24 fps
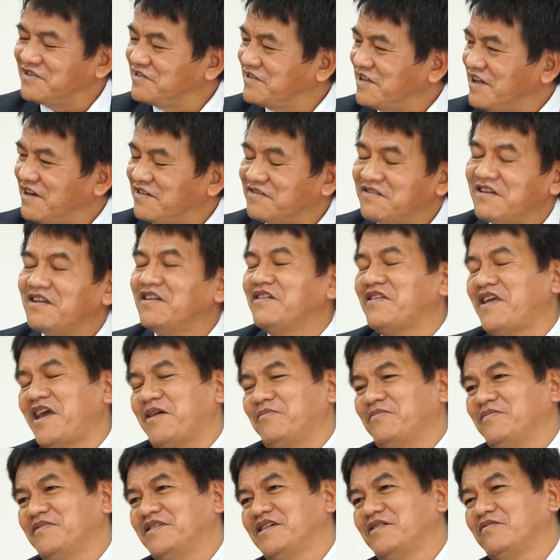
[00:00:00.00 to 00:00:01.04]
cơ sở rất là
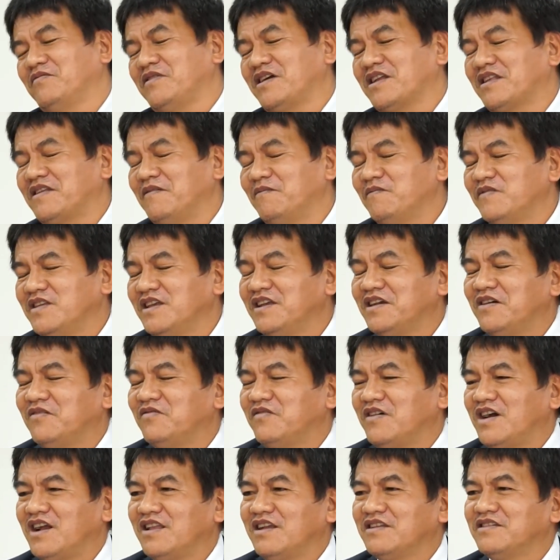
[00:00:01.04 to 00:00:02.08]
đẹp và thậm chí
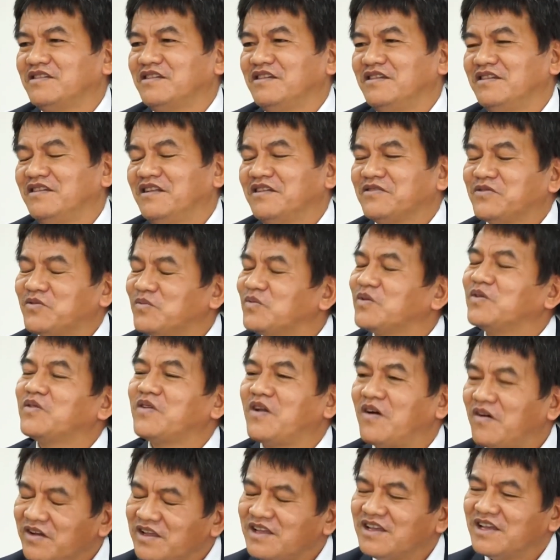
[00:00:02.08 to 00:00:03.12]
không phải là chỉ là chúng tôi
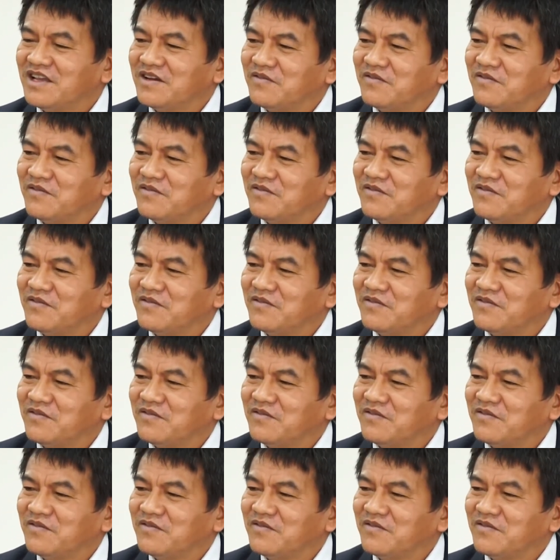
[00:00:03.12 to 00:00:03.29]
nói